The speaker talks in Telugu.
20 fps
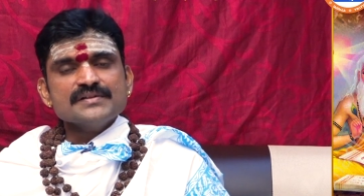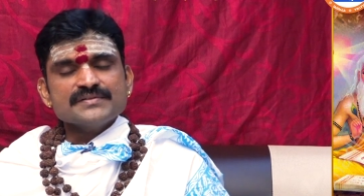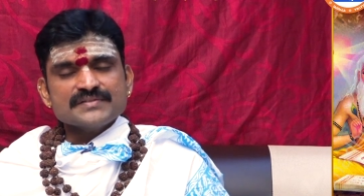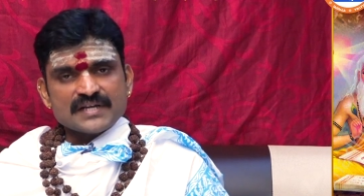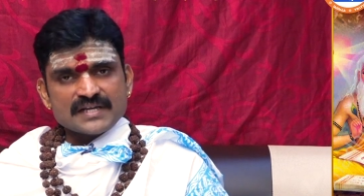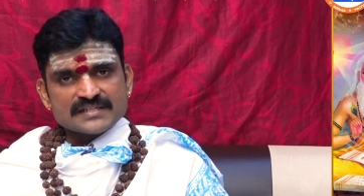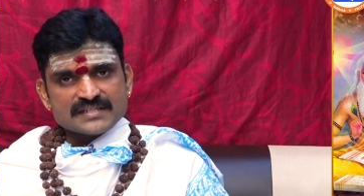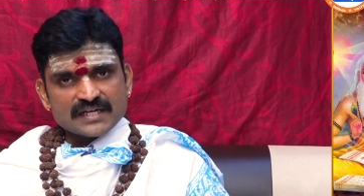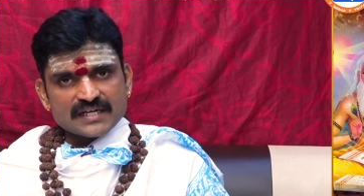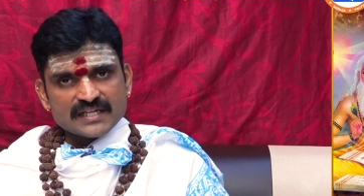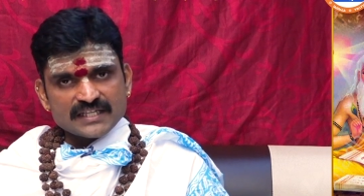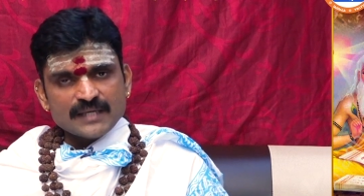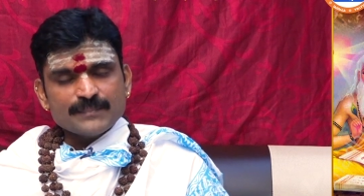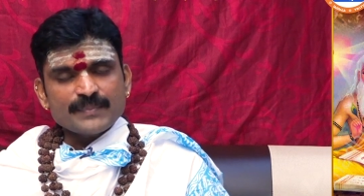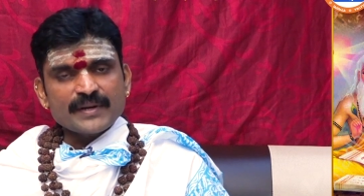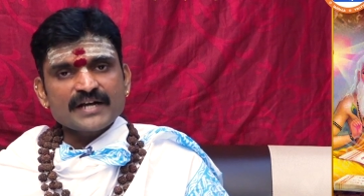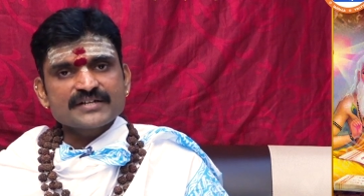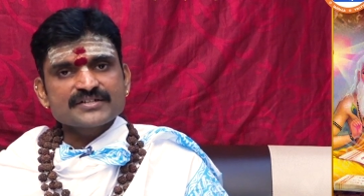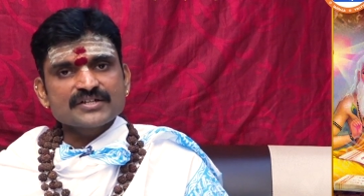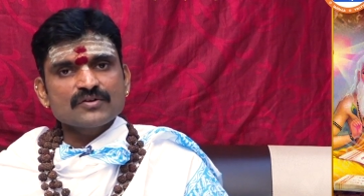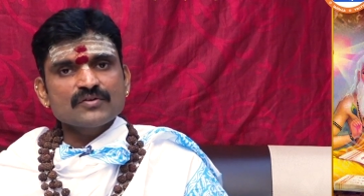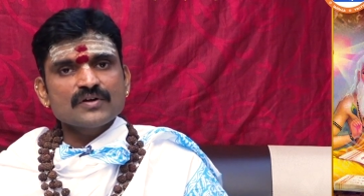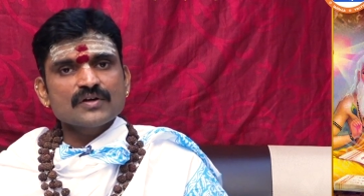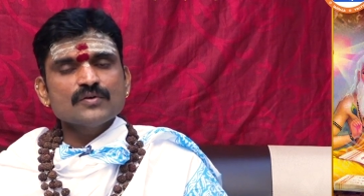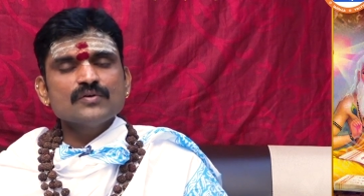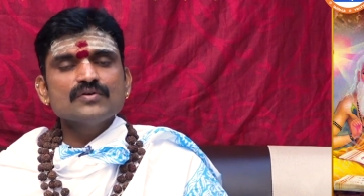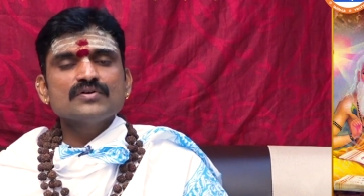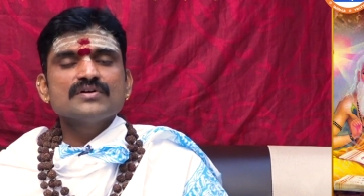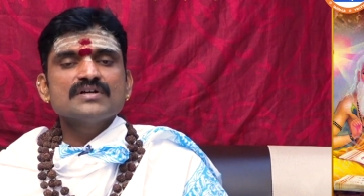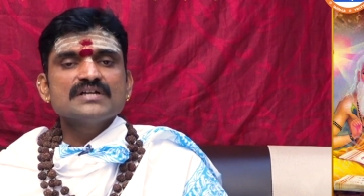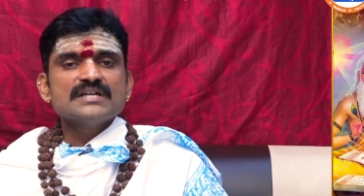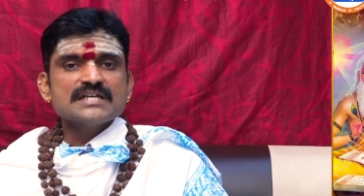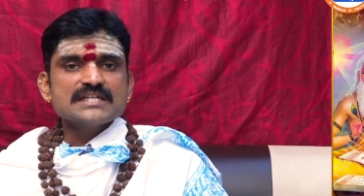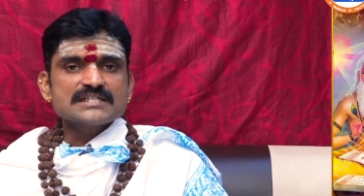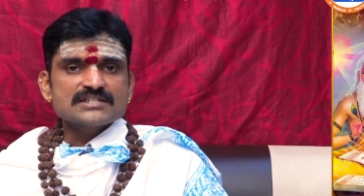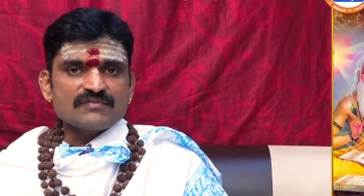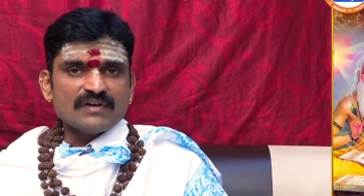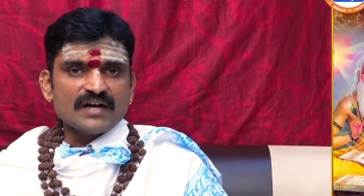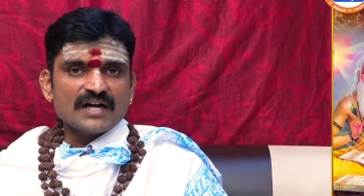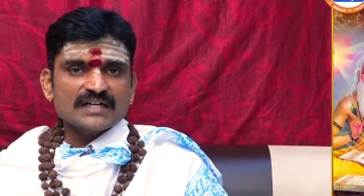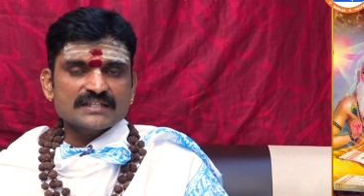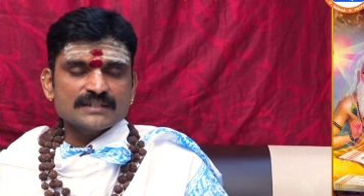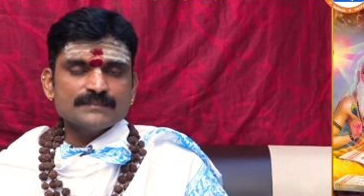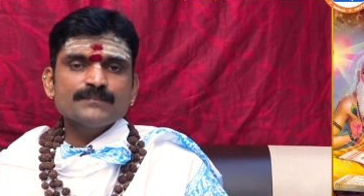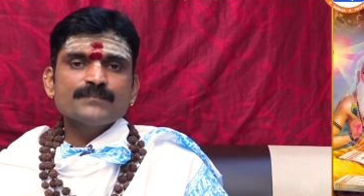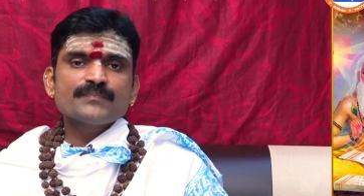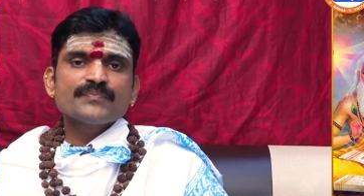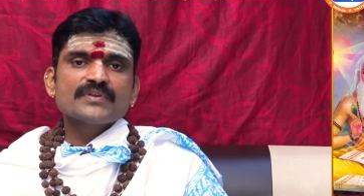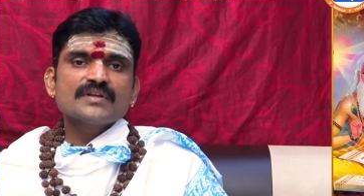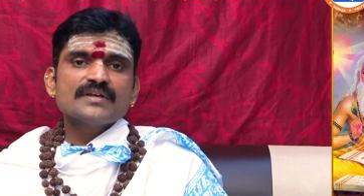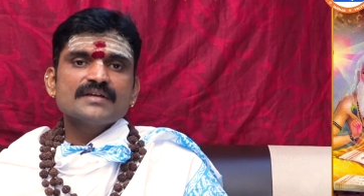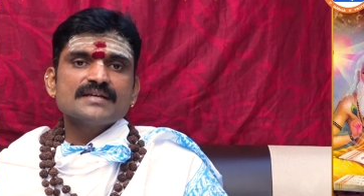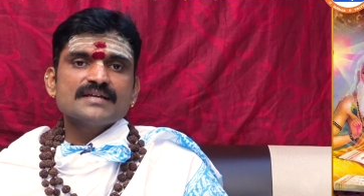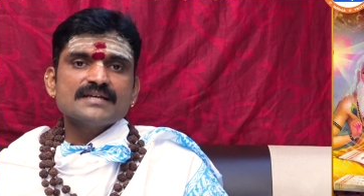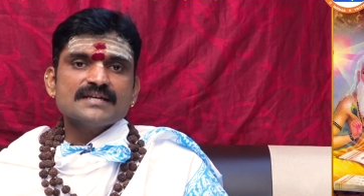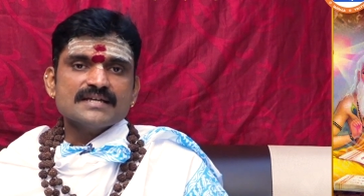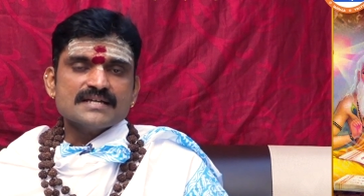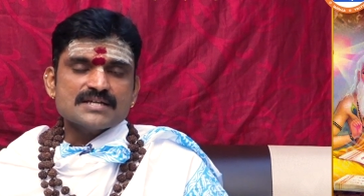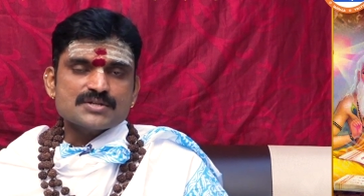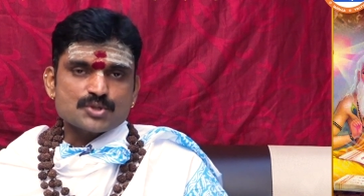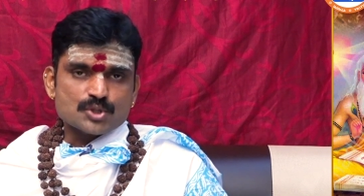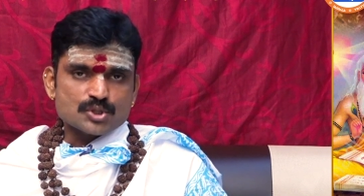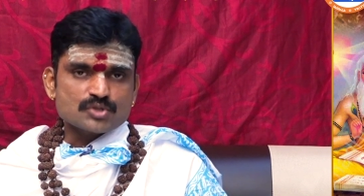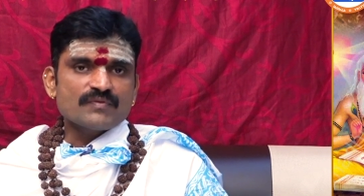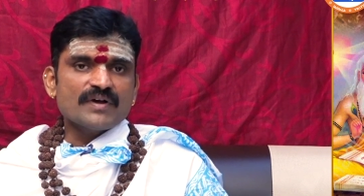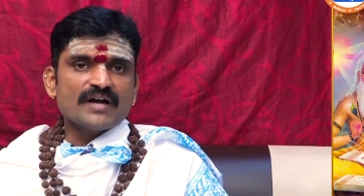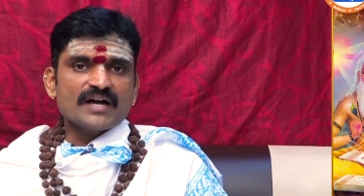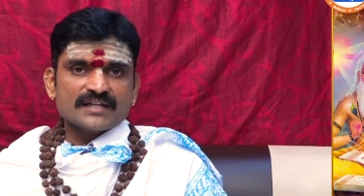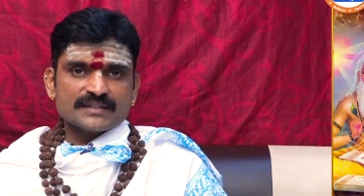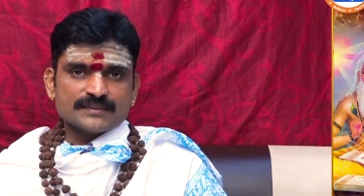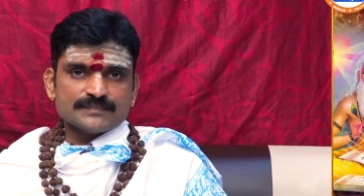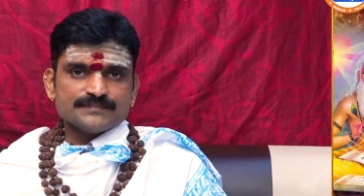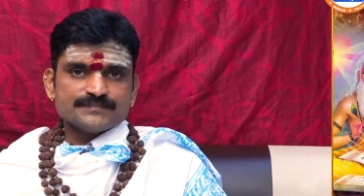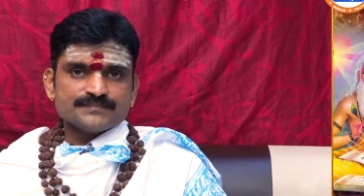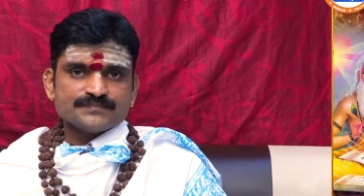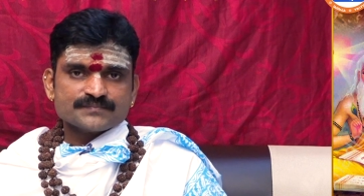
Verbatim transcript: శ్రీ సన్నిధి ప్రేక్షకులకు స్వాగతం సుస్వాగతం